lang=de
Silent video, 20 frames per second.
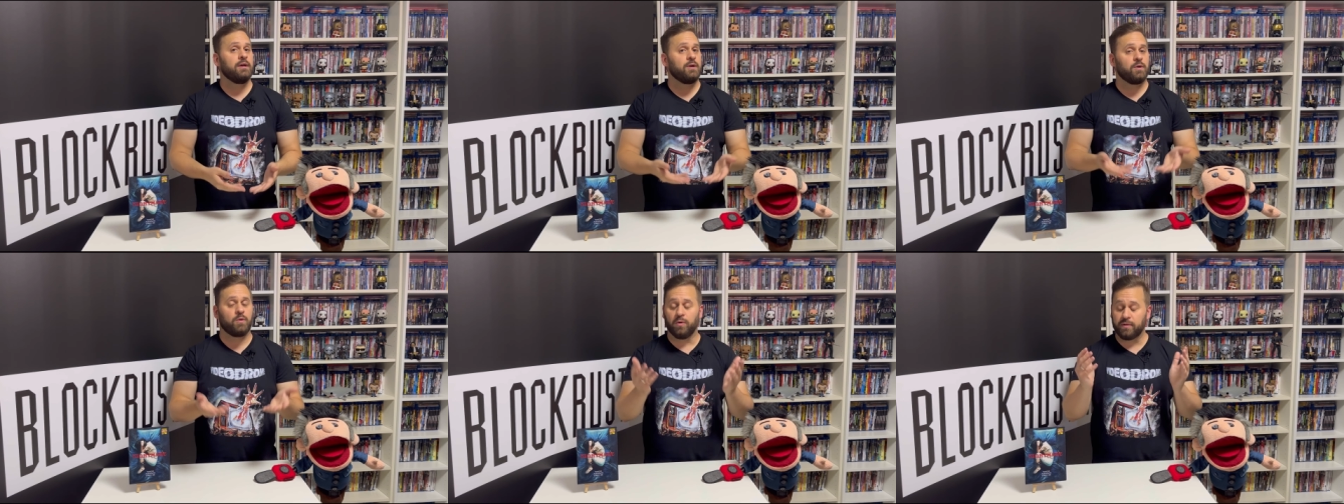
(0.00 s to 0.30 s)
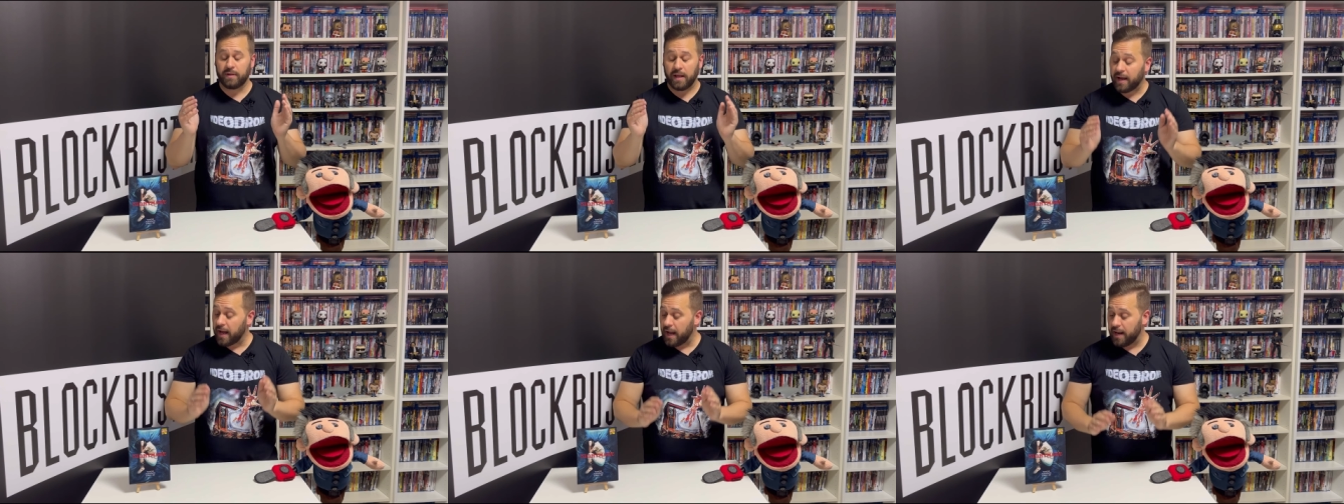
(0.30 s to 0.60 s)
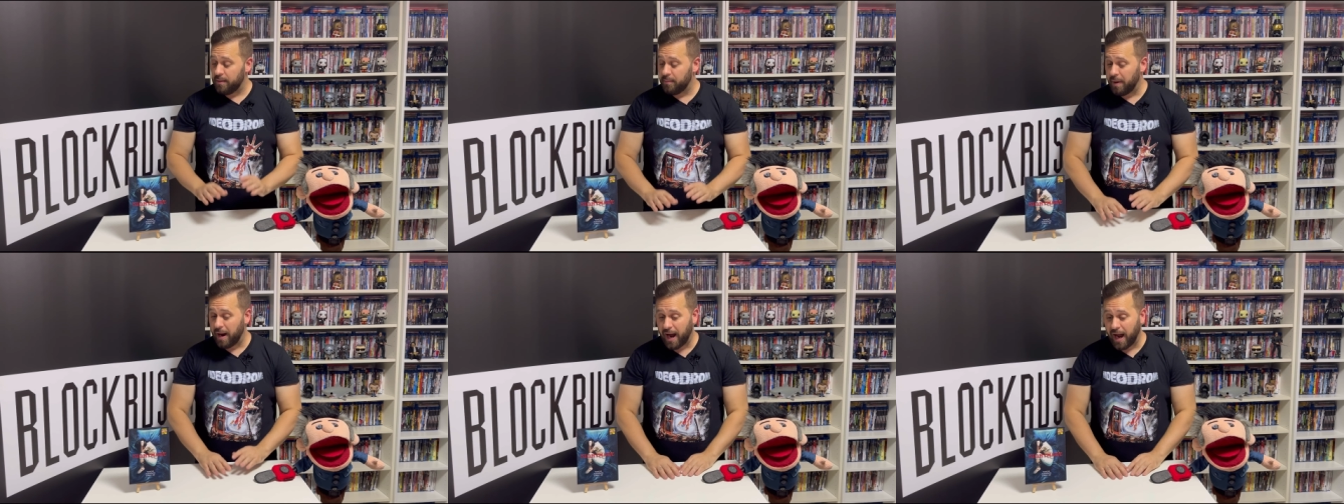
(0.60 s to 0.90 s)
Guckt da
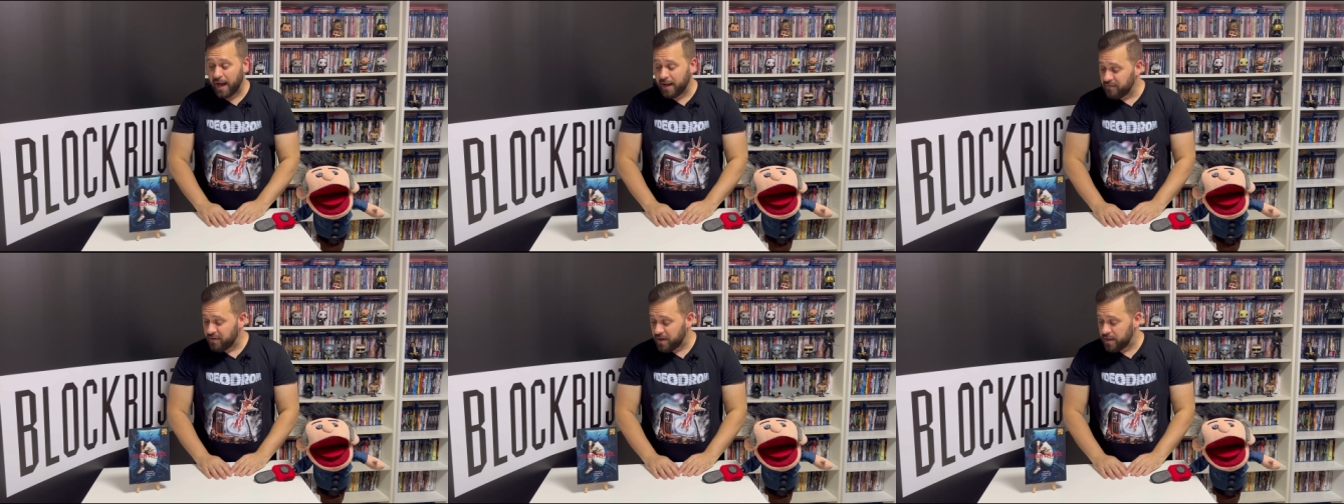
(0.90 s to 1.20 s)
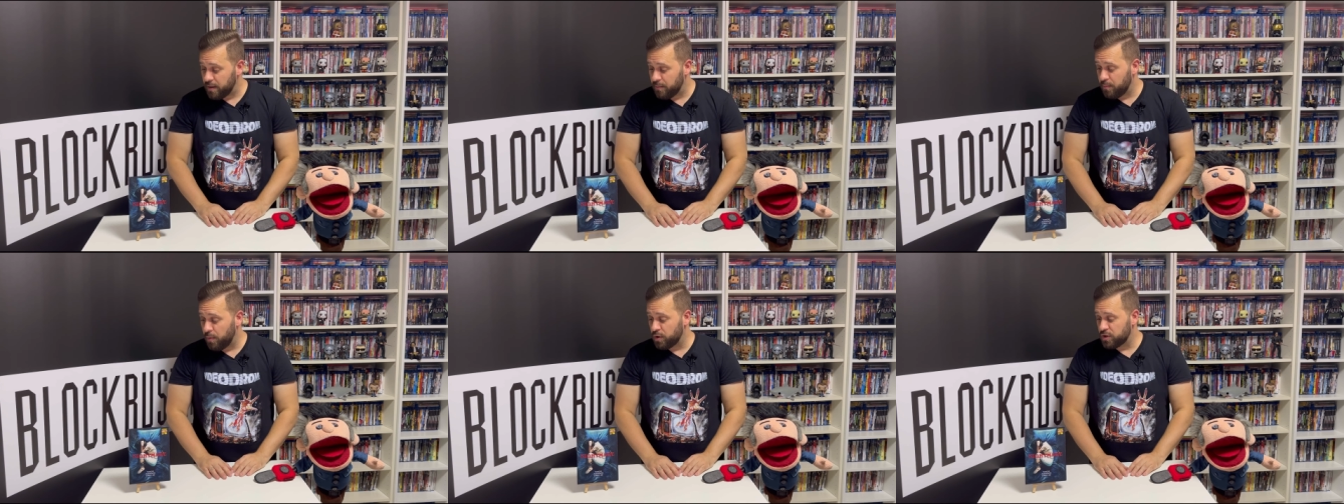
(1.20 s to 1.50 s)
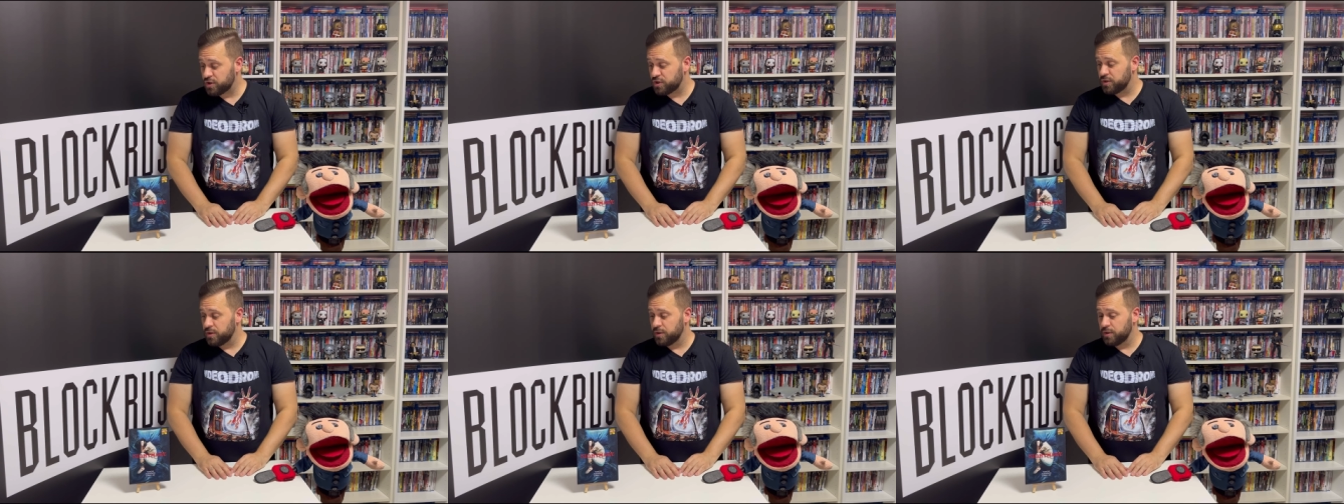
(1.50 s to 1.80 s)
gerne mal rein, wenn ihr
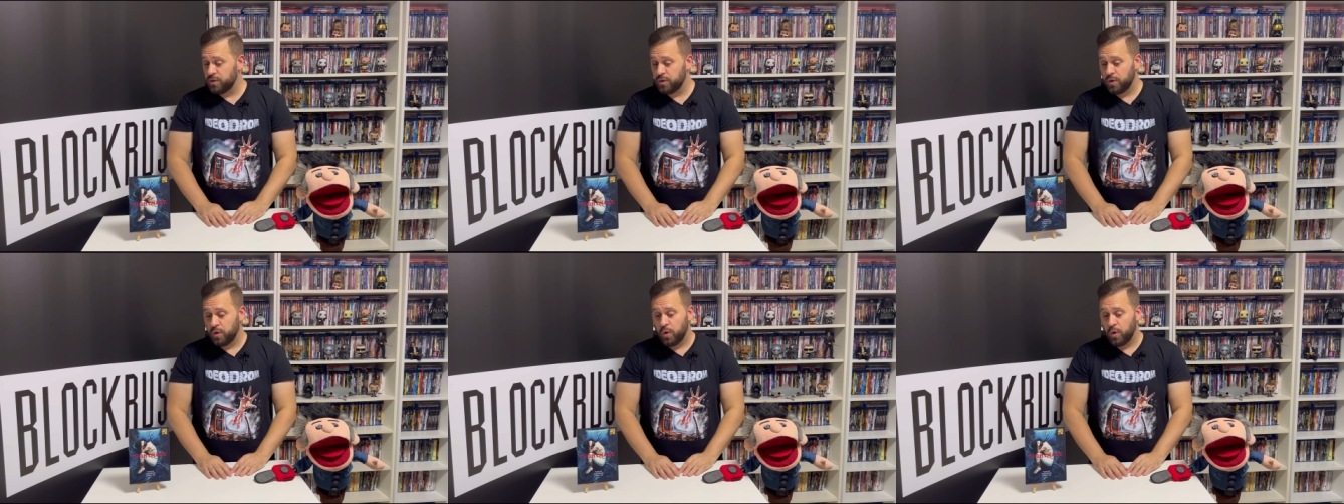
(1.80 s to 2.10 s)
möchtet.